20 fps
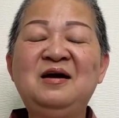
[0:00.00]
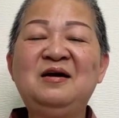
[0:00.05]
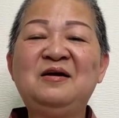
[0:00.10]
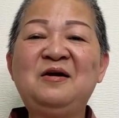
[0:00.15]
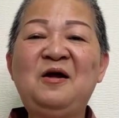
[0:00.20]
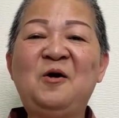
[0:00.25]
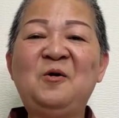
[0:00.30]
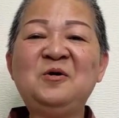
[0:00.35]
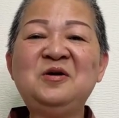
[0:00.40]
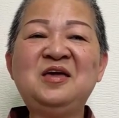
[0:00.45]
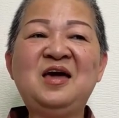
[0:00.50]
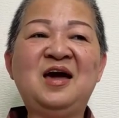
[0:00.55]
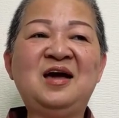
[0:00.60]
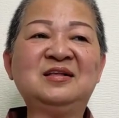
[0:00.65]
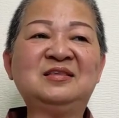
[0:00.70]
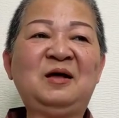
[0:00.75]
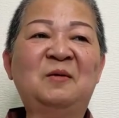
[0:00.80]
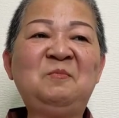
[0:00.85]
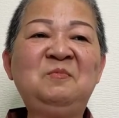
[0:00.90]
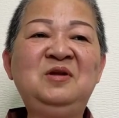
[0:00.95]
nói về
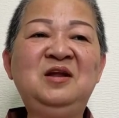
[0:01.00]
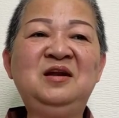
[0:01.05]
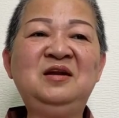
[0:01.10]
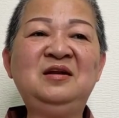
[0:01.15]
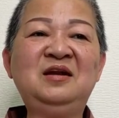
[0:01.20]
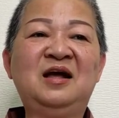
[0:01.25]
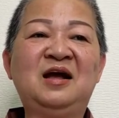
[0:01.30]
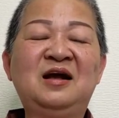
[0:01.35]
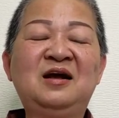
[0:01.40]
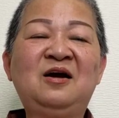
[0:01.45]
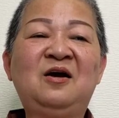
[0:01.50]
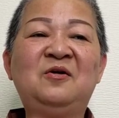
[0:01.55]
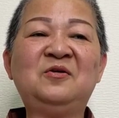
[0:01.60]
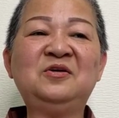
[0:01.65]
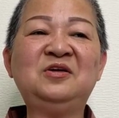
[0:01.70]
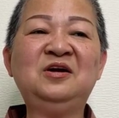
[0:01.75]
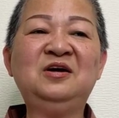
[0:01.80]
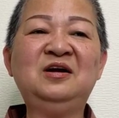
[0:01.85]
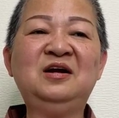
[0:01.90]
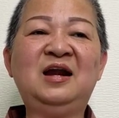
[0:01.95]
tâm linh hả coi
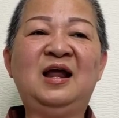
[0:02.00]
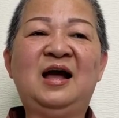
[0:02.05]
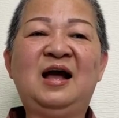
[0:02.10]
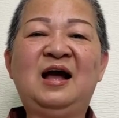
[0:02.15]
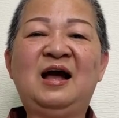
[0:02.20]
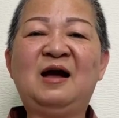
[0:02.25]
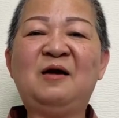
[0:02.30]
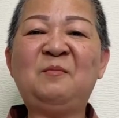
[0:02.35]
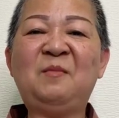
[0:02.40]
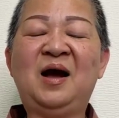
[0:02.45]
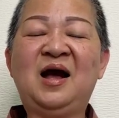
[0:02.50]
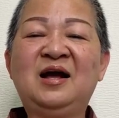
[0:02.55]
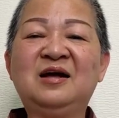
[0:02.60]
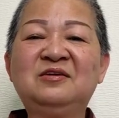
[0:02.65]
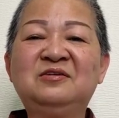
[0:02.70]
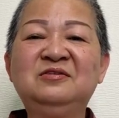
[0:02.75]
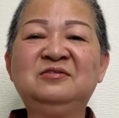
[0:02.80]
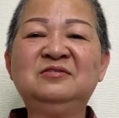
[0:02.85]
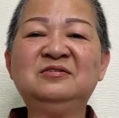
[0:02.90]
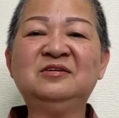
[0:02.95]
như là hạ ma
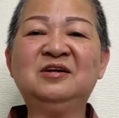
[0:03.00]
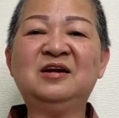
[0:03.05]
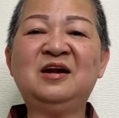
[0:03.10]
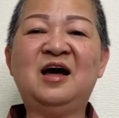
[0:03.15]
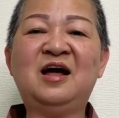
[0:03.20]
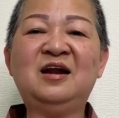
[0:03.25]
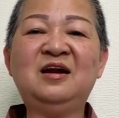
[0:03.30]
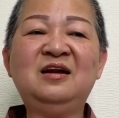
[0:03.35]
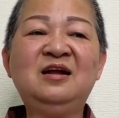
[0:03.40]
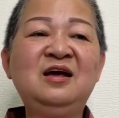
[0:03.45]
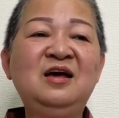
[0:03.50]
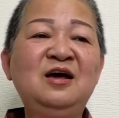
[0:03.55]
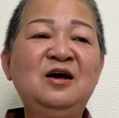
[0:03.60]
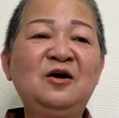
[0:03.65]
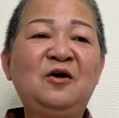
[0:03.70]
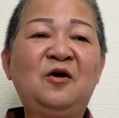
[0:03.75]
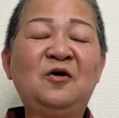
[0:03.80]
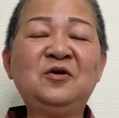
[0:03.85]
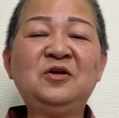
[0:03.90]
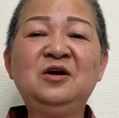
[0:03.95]
chướng nó đến
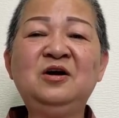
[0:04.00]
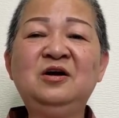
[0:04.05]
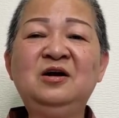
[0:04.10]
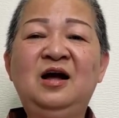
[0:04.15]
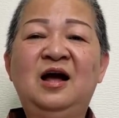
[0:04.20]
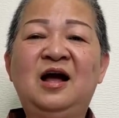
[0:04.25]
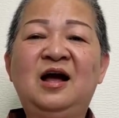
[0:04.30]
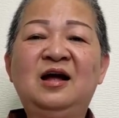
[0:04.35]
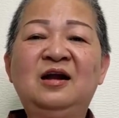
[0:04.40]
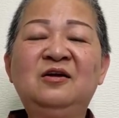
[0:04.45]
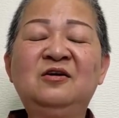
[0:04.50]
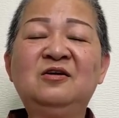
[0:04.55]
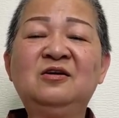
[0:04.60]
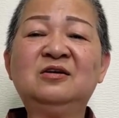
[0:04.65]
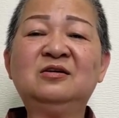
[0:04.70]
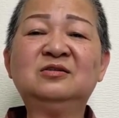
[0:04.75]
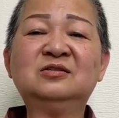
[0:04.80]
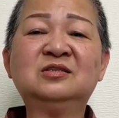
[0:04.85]
coi như hả nó